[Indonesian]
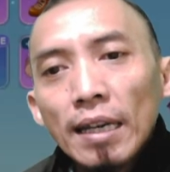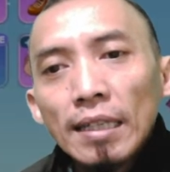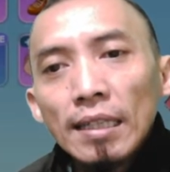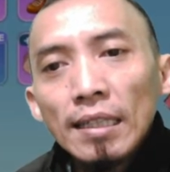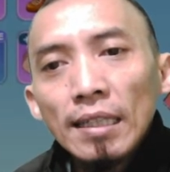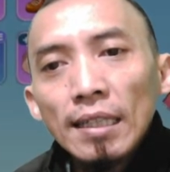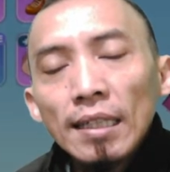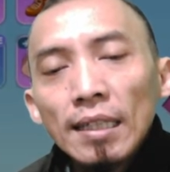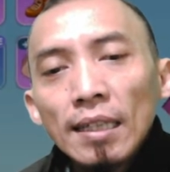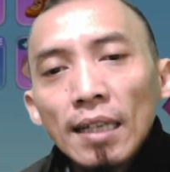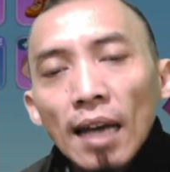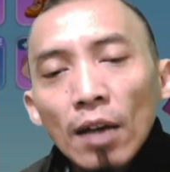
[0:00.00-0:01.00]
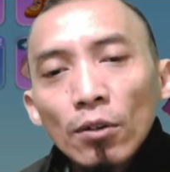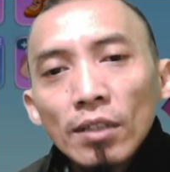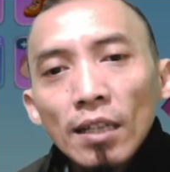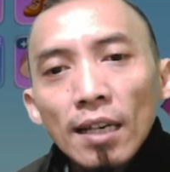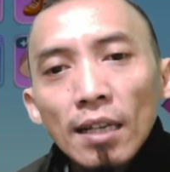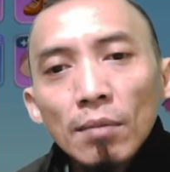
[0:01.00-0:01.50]
ini
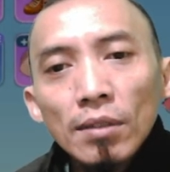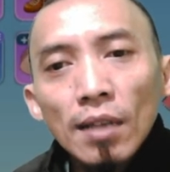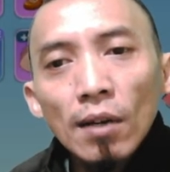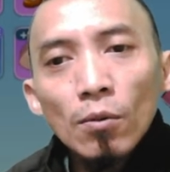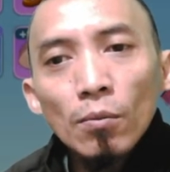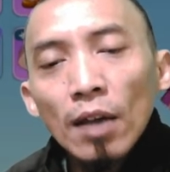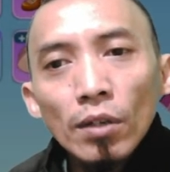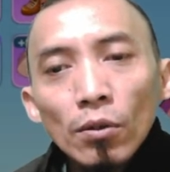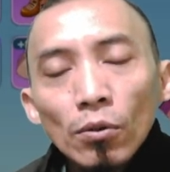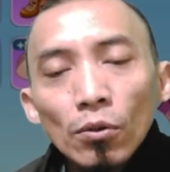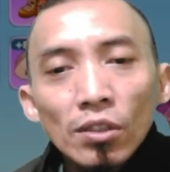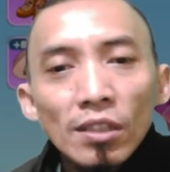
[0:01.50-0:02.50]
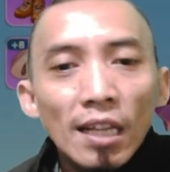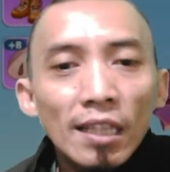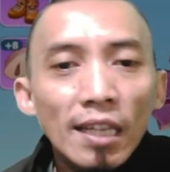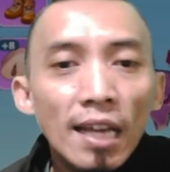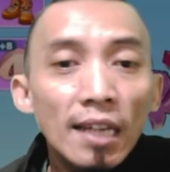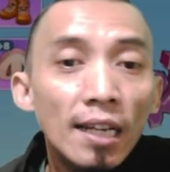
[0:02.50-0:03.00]
harusnya kalian bisa kumpulin untuk
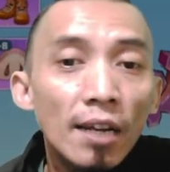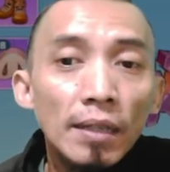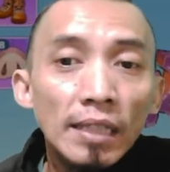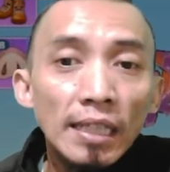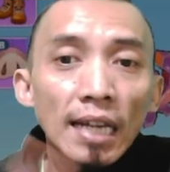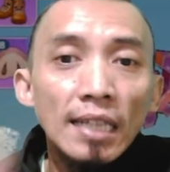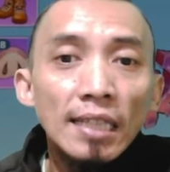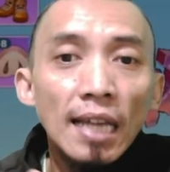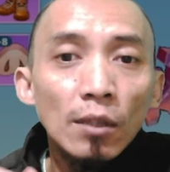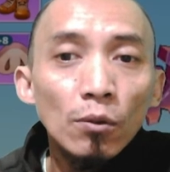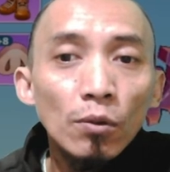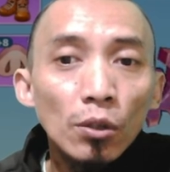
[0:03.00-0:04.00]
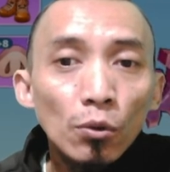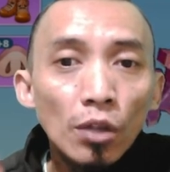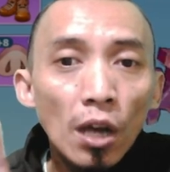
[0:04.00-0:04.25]
senjata yang di level 31 itu